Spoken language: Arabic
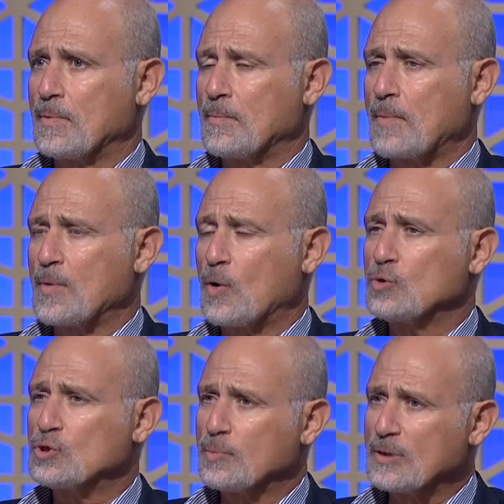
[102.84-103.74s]
ما
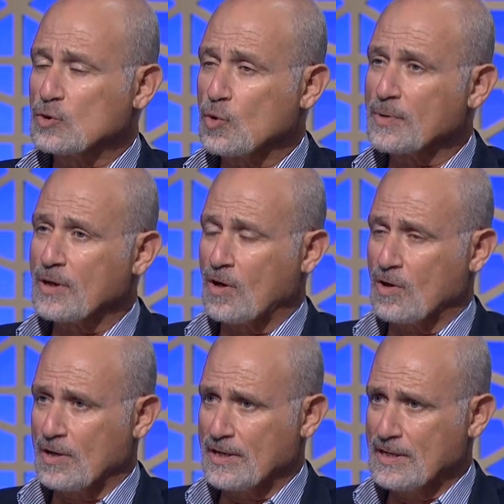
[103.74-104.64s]
بياخدش من سمك
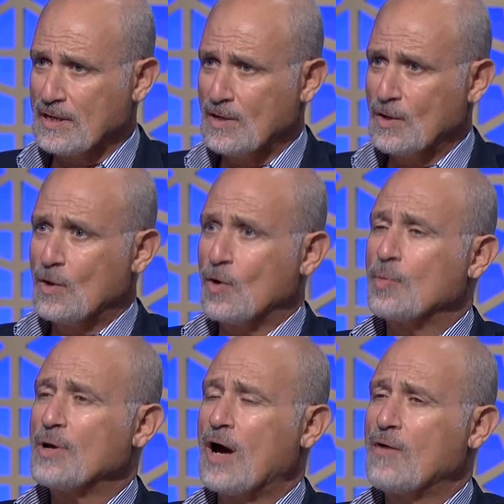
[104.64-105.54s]
القرنية
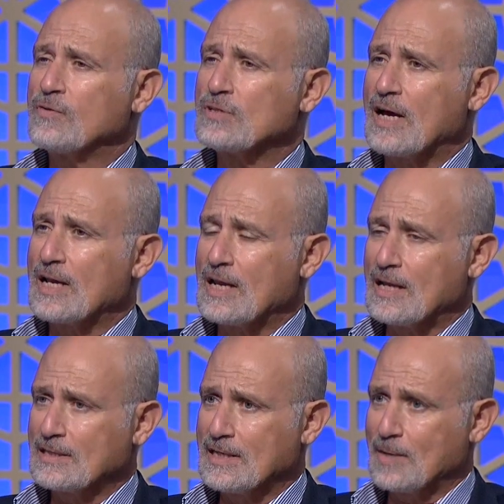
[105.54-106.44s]
وبيحافظ على
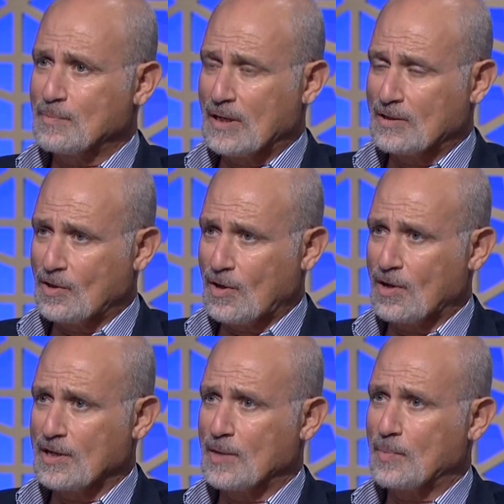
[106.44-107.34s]
الأنسجة بتاعة
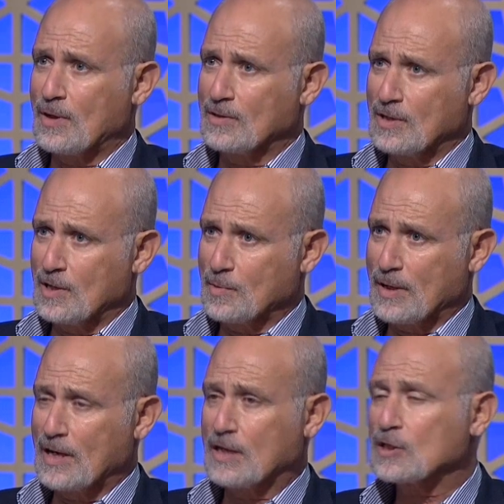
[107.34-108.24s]
القرنية بقدر
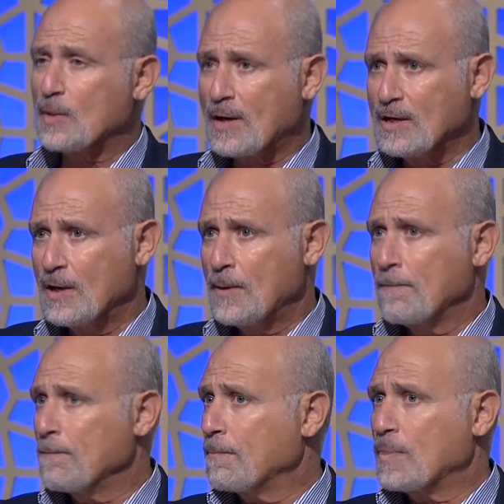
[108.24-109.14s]
الإمكان لكن طبعا
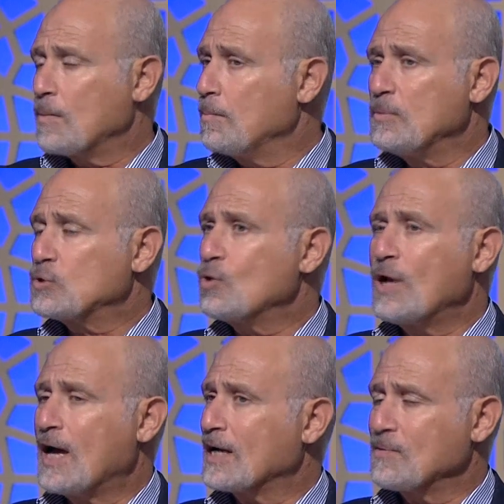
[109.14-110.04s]
مش
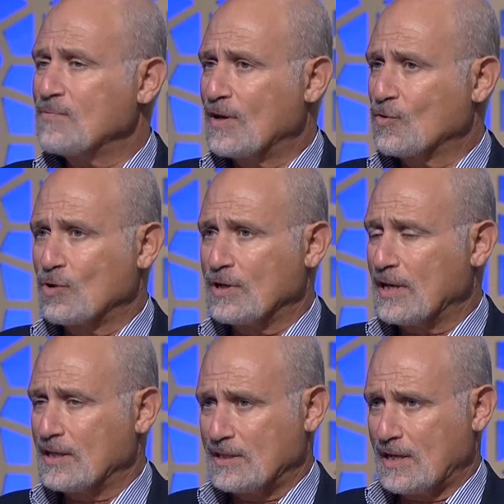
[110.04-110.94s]
كل حاجه تنفع لكل
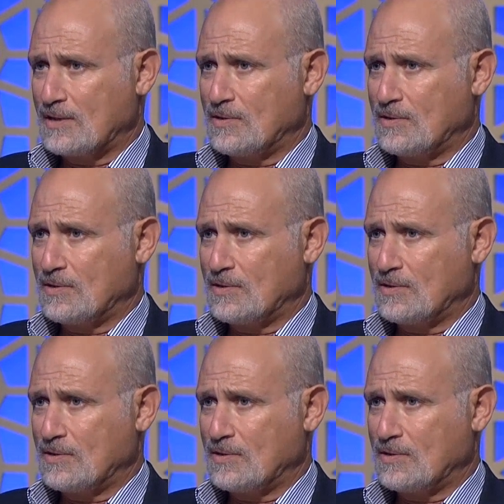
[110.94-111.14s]
الناس يعني